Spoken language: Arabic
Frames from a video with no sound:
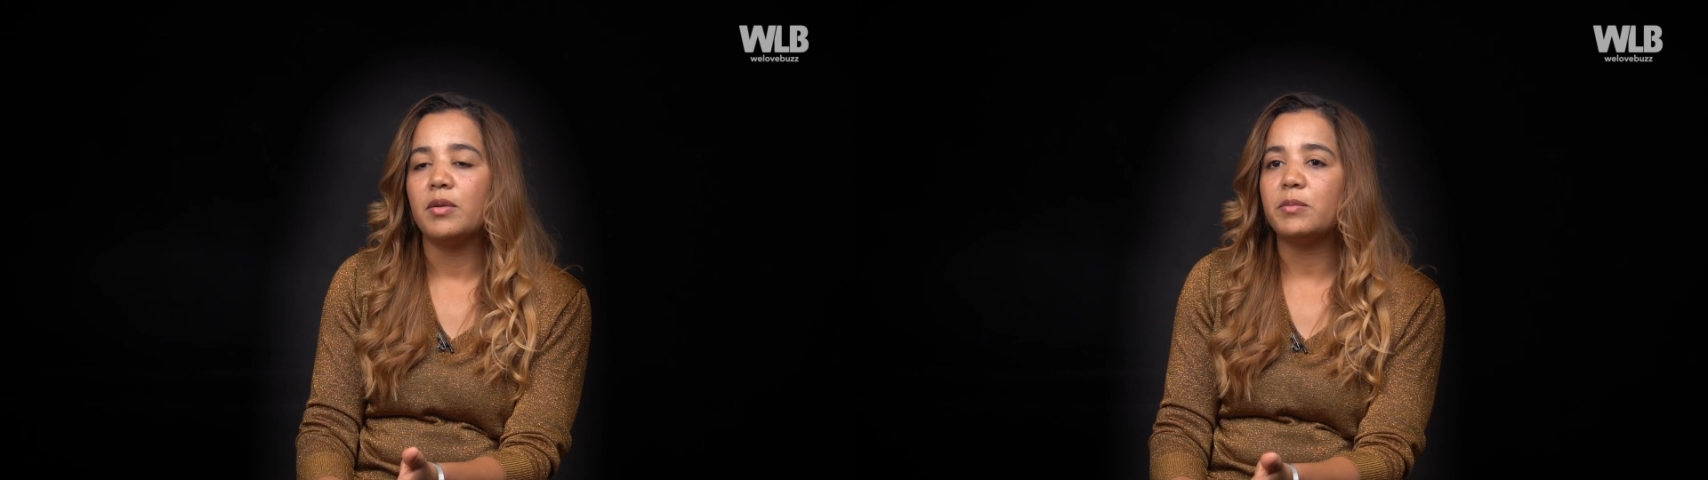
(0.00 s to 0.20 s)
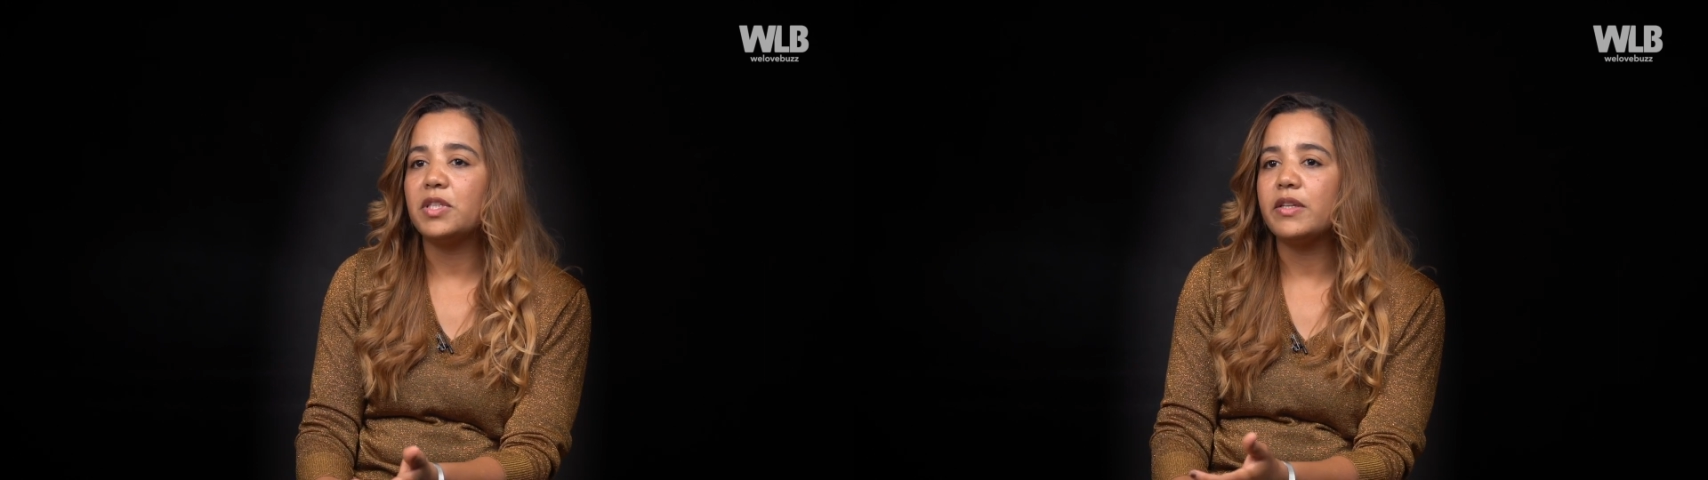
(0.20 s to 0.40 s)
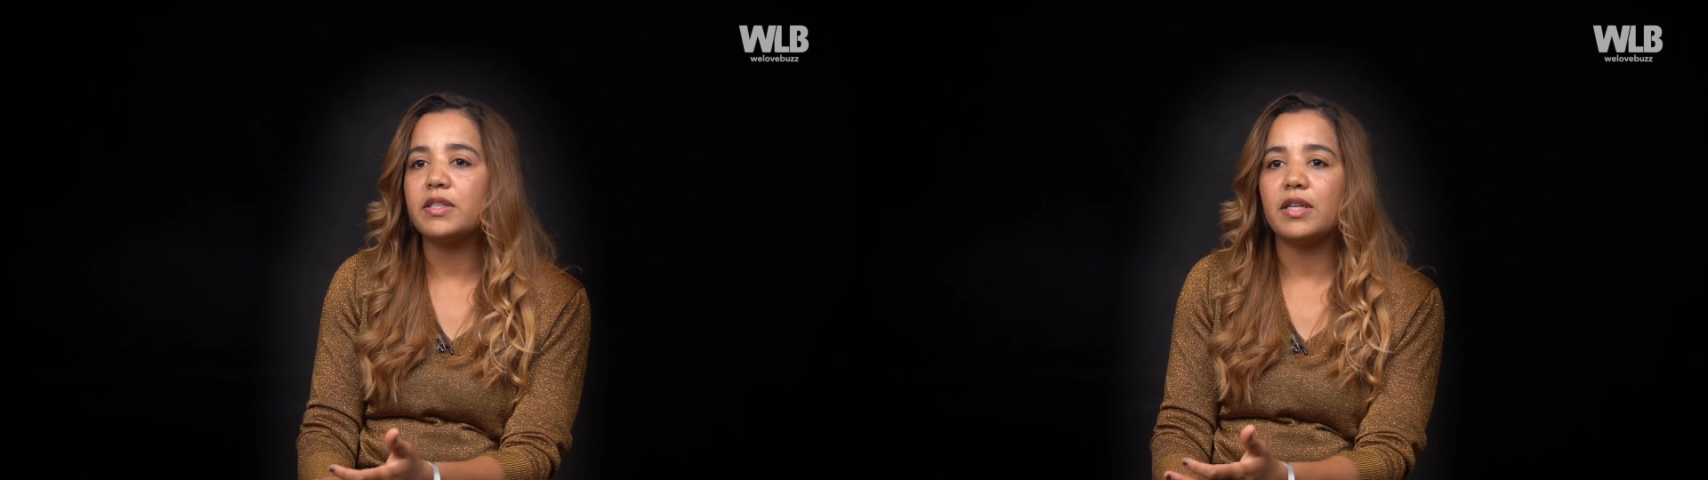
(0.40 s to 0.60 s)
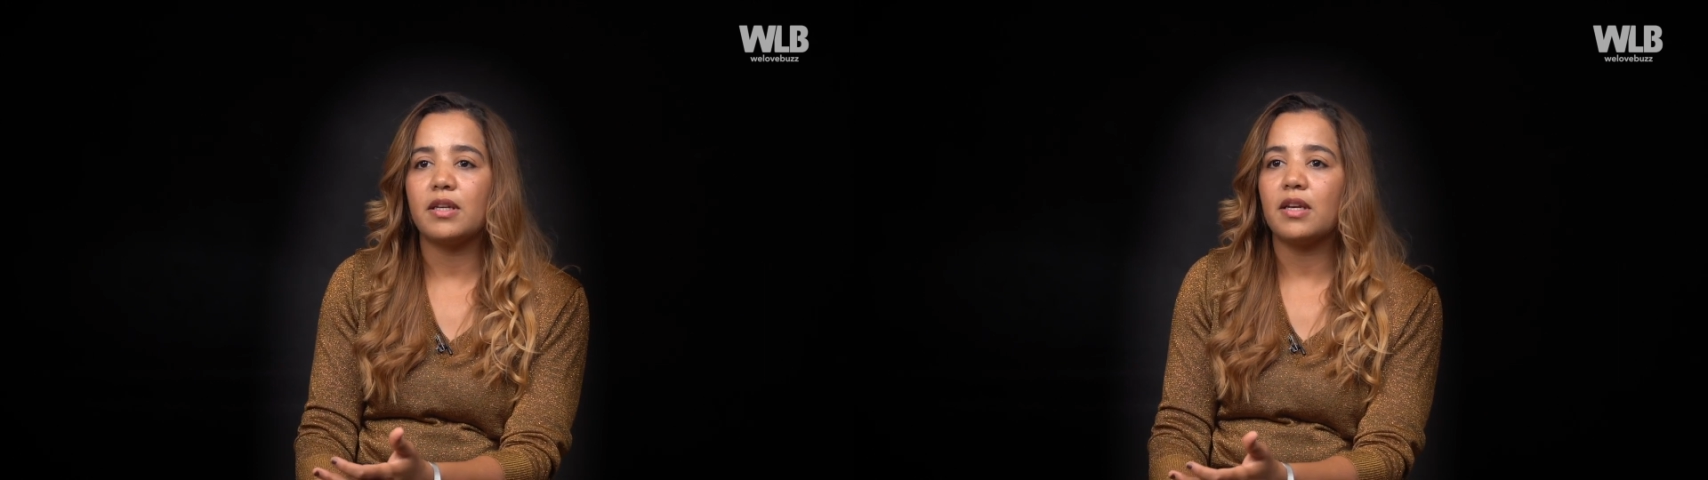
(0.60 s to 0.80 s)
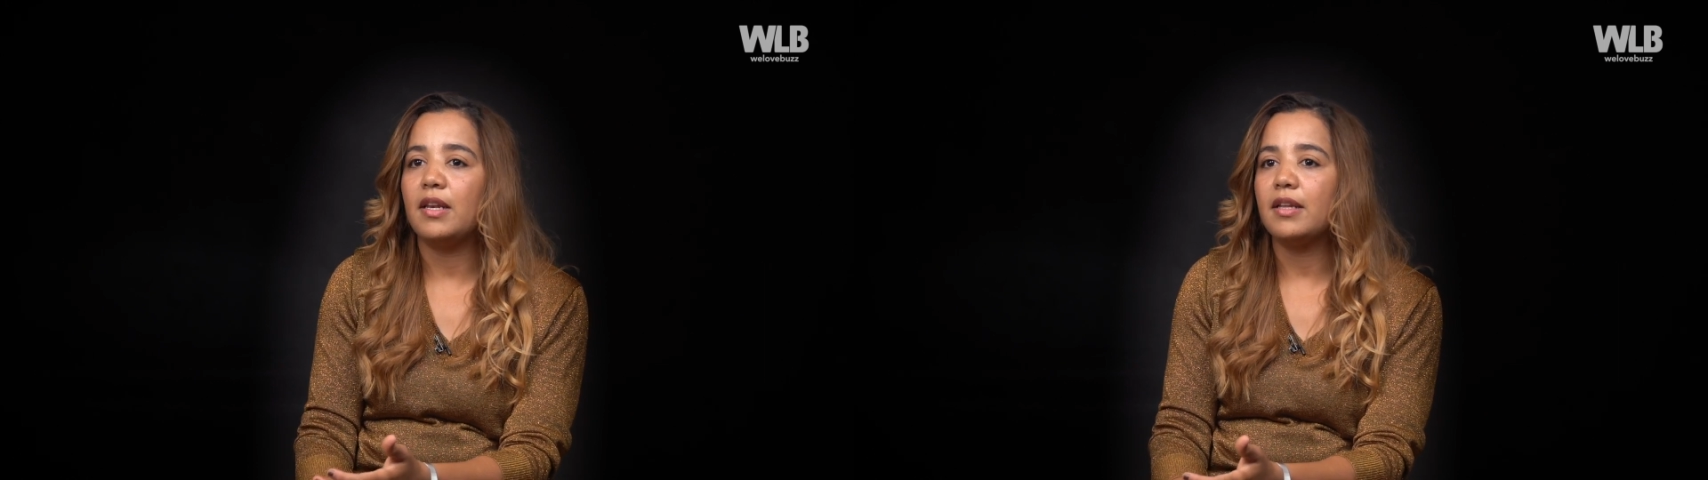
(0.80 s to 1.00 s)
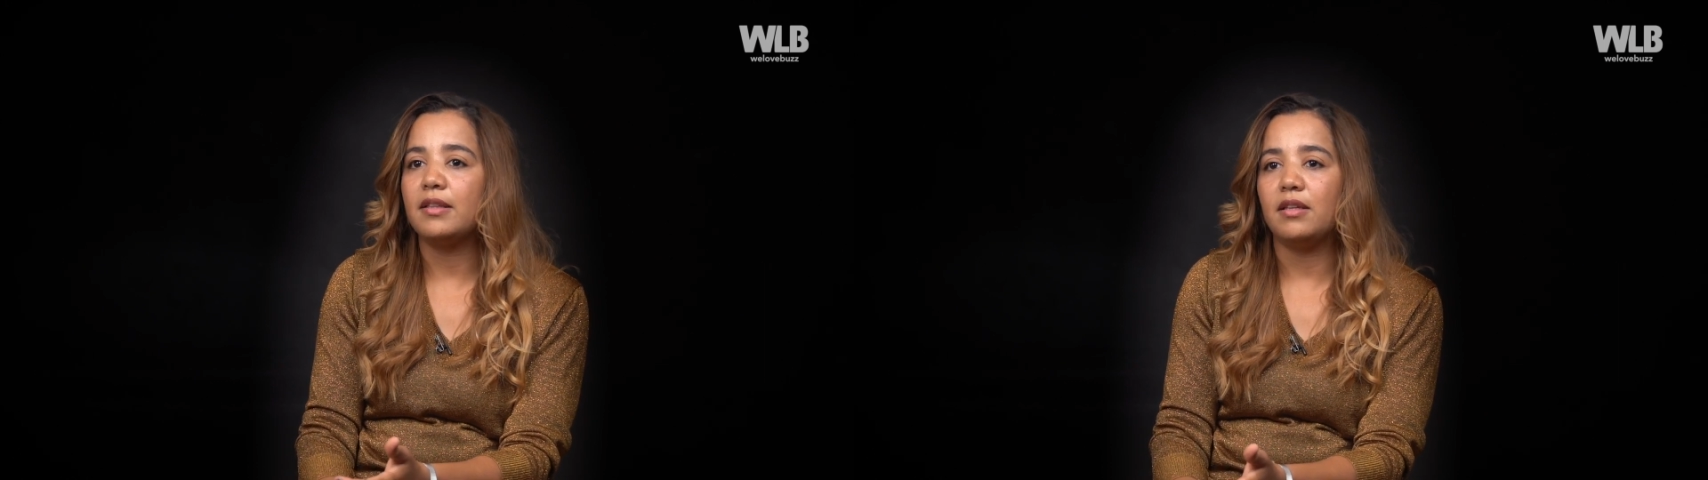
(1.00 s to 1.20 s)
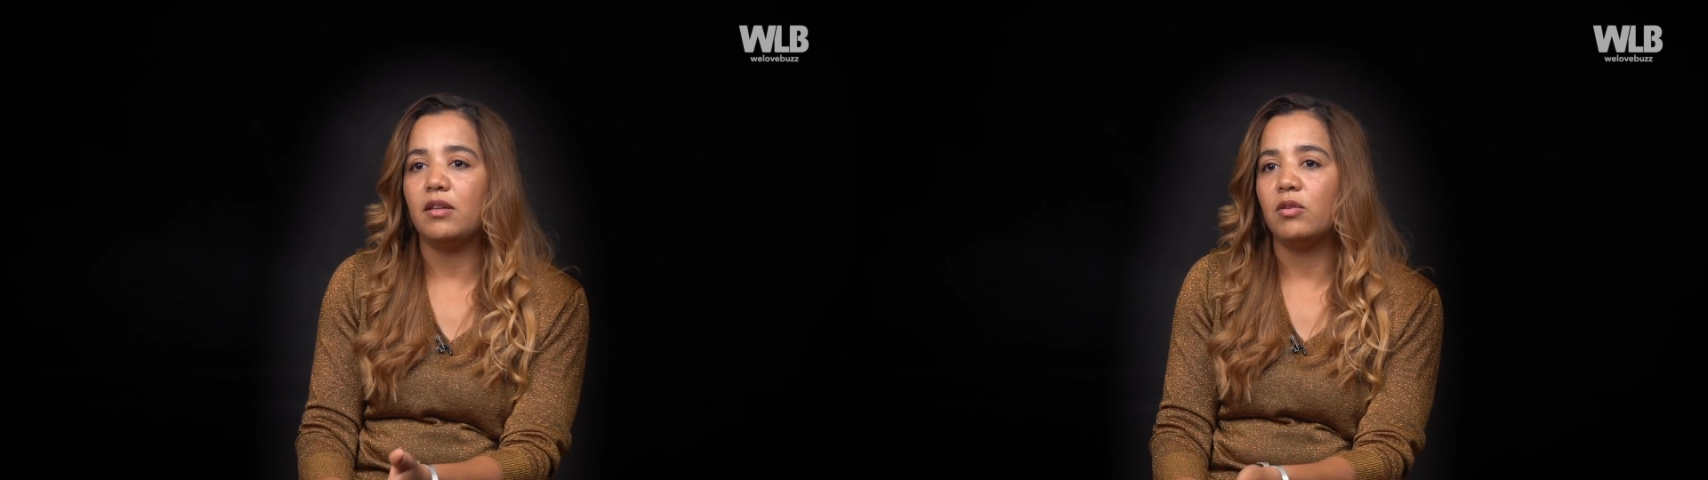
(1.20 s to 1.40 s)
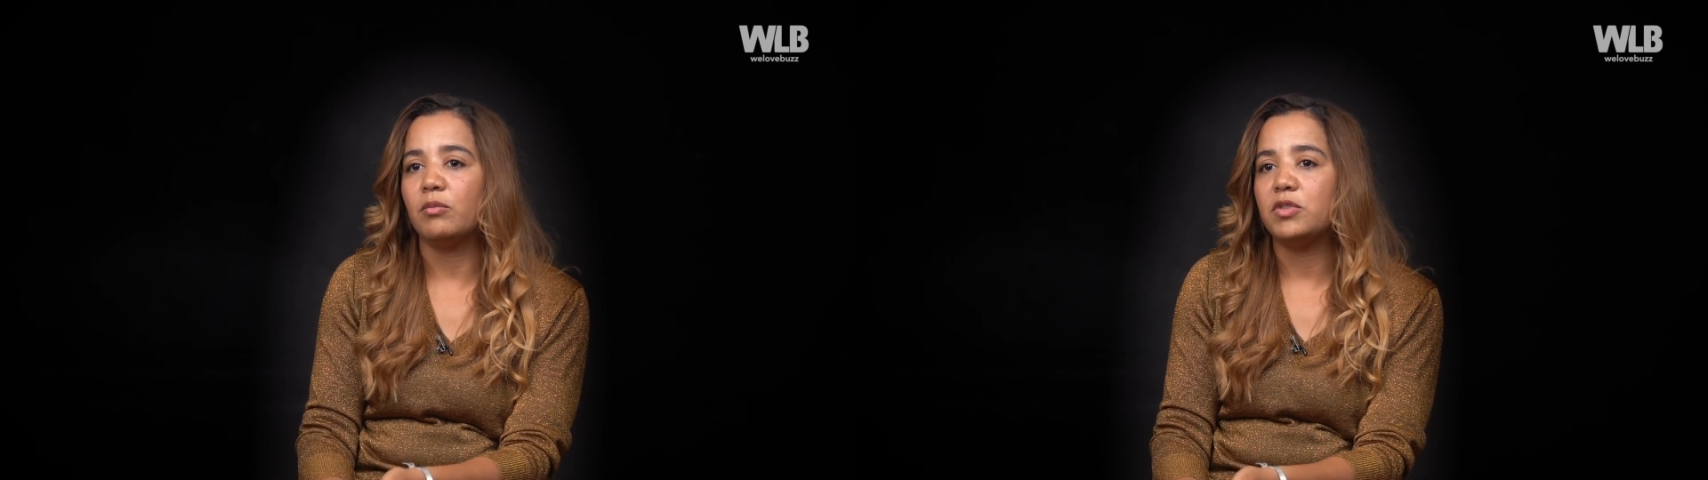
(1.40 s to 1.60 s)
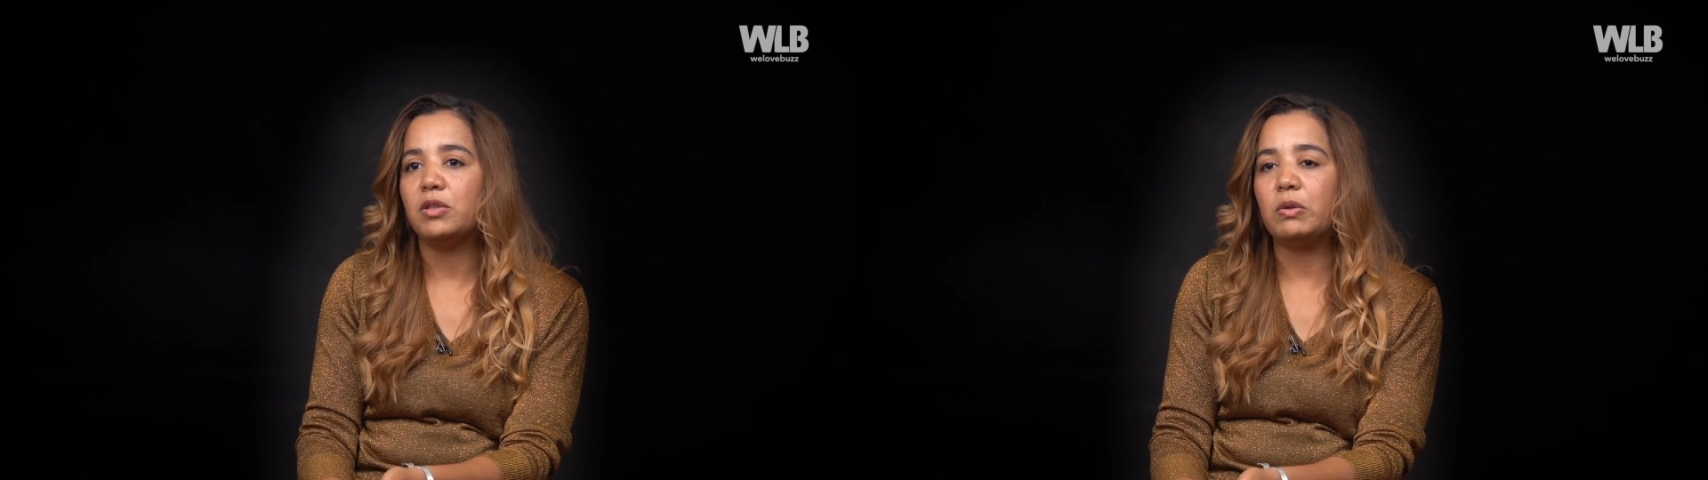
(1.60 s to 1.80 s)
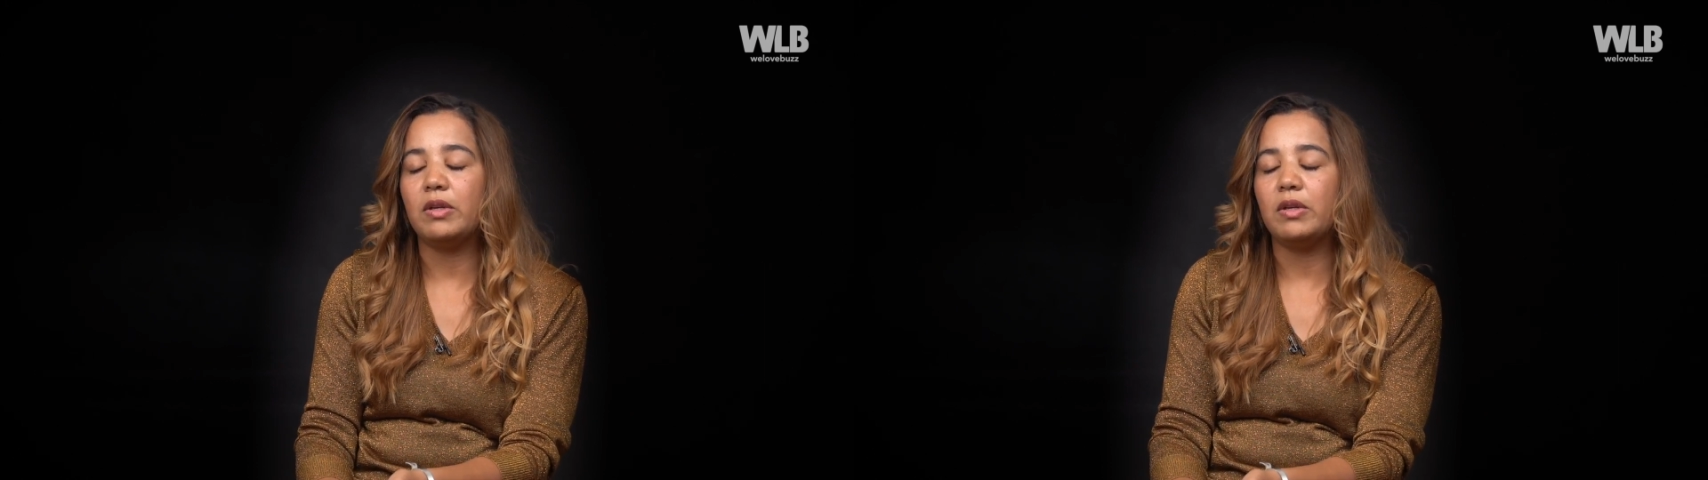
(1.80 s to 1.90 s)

مشات خلاتني ليهم تيديروا